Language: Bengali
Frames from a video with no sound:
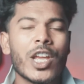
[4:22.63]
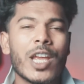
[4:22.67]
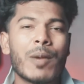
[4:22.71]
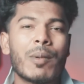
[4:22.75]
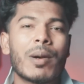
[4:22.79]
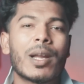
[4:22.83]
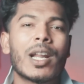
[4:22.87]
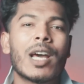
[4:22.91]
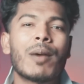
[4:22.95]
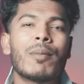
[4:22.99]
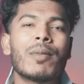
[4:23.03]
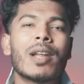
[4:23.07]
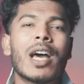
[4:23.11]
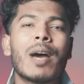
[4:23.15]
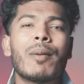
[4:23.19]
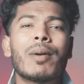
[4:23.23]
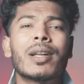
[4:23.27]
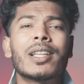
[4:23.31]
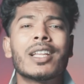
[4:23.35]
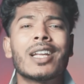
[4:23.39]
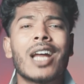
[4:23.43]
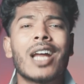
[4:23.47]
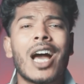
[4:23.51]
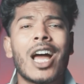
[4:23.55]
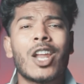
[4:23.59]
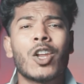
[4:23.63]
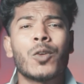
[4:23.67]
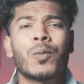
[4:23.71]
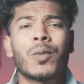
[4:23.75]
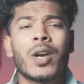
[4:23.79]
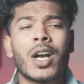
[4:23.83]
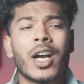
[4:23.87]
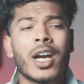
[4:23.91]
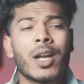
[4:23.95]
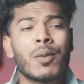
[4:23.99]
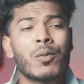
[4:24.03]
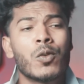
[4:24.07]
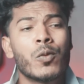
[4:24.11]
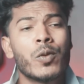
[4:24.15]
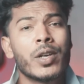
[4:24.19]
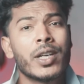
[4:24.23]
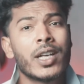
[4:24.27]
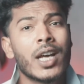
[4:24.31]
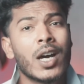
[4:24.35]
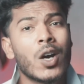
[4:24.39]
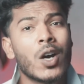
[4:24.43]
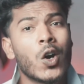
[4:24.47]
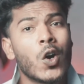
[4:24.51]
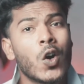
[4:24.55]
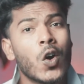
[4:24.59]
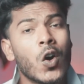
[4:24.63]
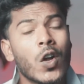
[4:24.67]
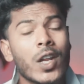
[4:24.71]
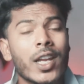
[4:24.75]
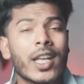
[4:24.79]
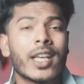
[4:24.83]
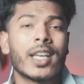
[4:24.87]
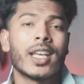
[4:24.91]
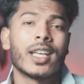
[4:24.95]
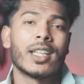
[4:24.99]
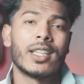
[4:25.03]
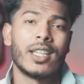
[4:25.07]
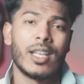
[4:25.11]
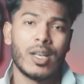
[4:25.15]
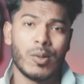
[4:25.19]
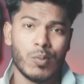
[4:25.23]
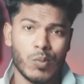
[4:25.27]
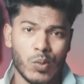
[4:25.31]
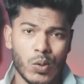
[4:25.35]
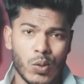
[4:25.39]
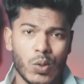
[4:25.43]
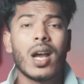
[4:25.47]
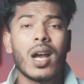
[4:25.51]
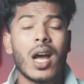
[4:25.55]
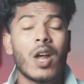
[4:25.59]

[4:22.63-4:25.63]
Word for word: এবার আমরা আমাদের আলম কাকার মুভিটা হলে গিয়ে দেখব